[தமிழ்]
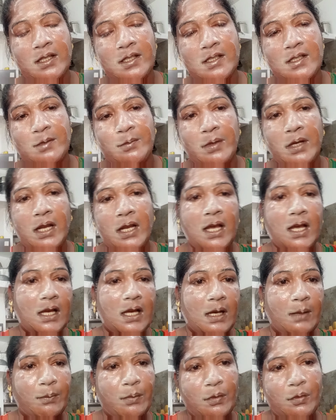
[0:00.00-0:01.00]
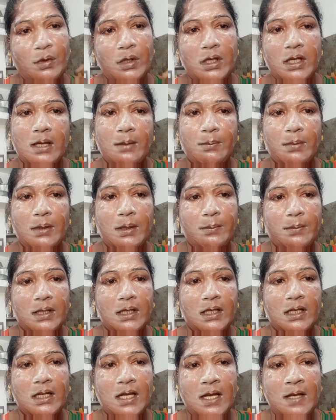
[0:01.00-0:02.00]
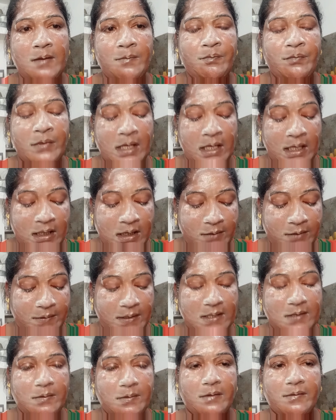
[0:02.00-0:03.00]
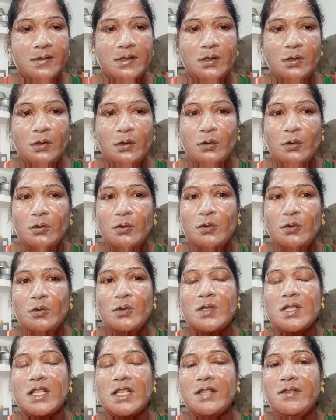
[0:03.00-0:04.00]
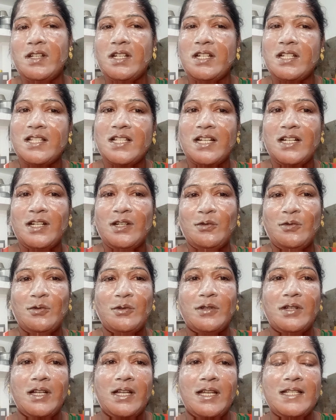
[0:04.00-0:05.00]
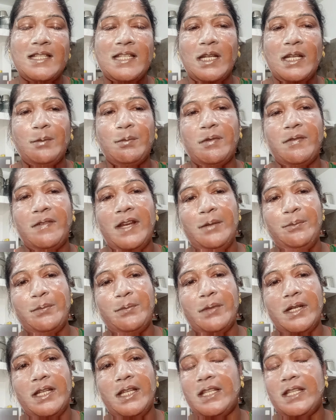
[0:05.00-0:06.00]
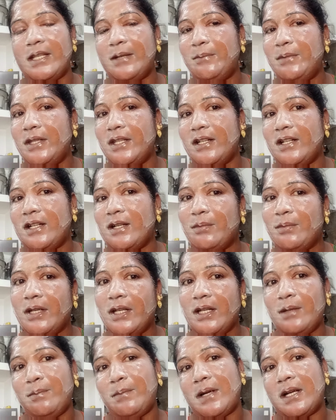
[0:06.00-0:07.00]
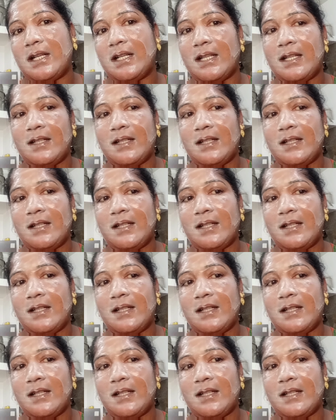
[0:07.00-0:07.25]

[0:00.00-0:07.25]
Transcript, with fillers: அப்படின்னா அப்போவும் நீங்கள் அப்ளை பண்ணிக்கலாம் இந்த ஃபேஸ் பேக் வந்து ஒரு நூறு சதவீத ரிசல்ட் கொடுக்குங்க சரி இப்போ வெயிட் பண்ணி எப்படி இருக்குது அப்படின்ட்டு பார்க்கலாம்